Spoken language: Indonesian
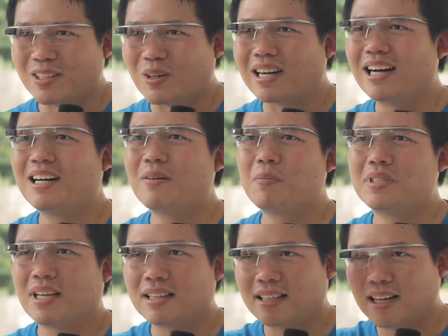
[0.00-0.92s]
Atau enggak
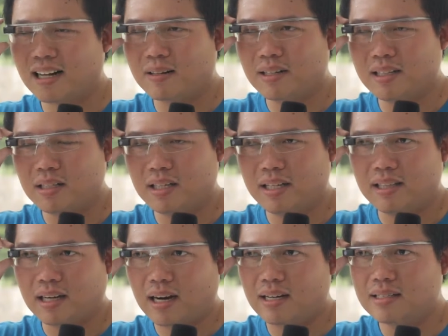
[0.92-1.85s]
bisa tinggal
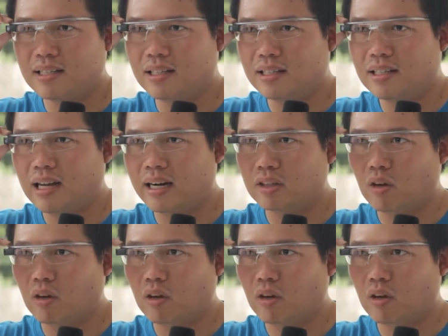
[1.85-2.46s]
ditekan di sini, ada